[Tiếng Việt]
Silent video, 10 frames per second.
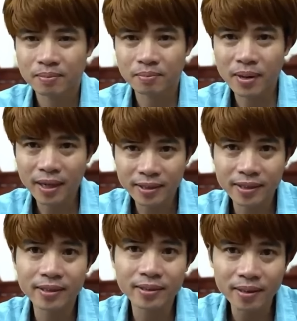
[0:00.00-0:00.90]
Bác
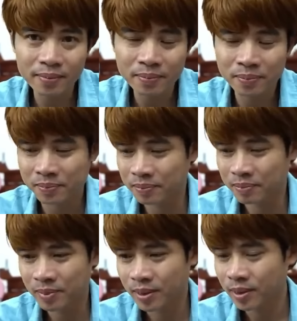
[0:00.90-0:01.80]
yên tâm,
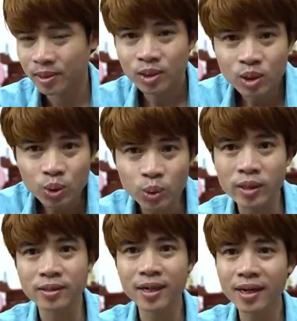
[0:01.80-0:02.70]

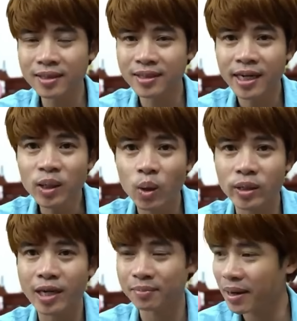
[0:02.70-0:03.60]
chuyển sang chế độ
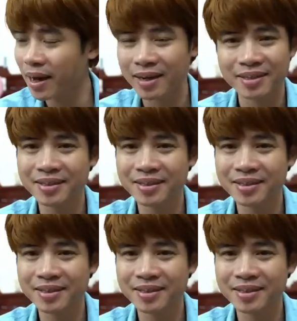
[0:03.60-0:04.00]
đàn bà.